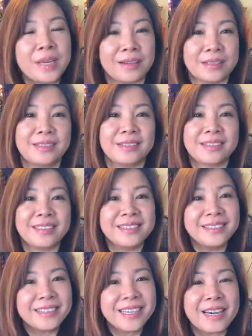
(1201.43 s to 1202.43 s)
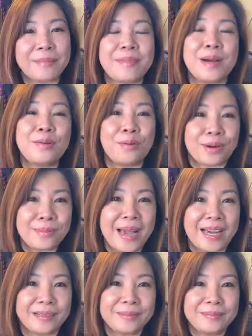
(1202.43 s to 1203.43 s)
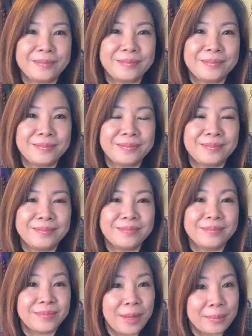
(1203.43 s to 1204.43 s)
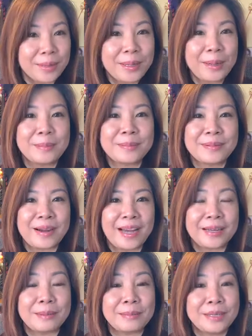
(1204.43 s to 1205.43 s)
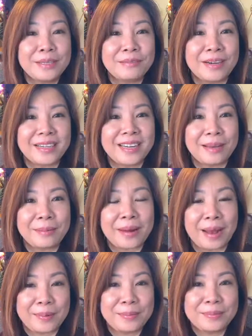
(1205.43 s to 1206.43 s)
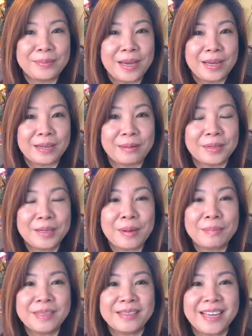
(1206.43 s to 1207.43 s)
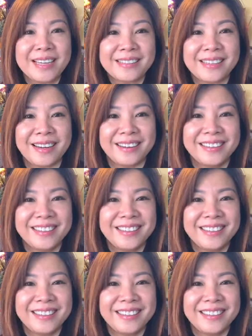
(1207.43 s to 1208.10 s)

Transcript: nhận được từ cái cặp mắt của các bạn đồng ý không có ai đồng ý với vân cái này không ạ à? đồng ý bấm chữ yes nè